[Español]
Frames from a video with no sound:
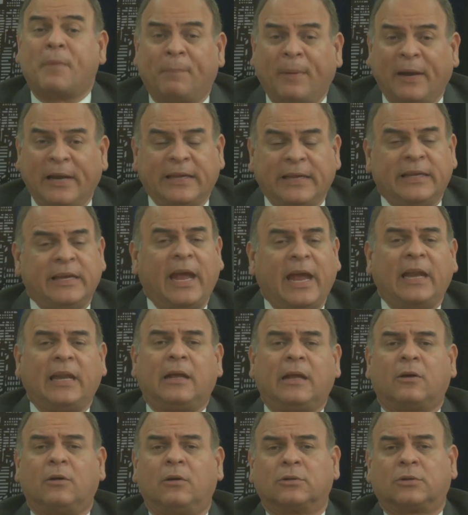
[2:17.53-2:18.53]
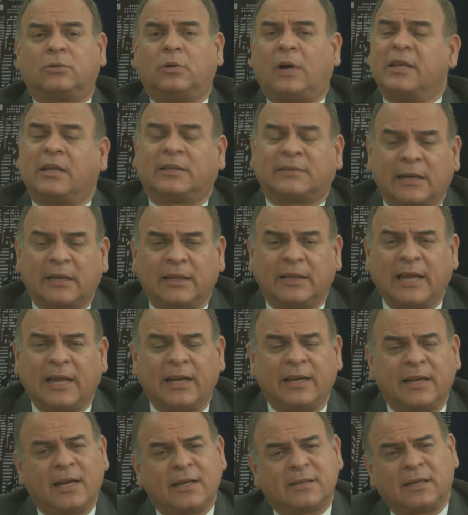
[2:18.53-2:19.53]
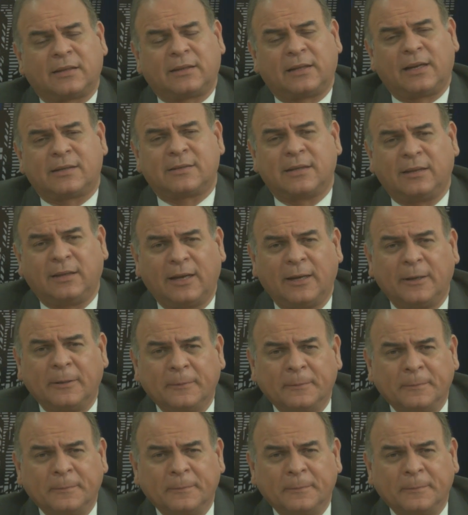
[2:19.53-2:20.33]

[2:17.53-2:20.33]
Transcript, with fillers: papel higiénico, toallas sanitarias, etcétera, etcétera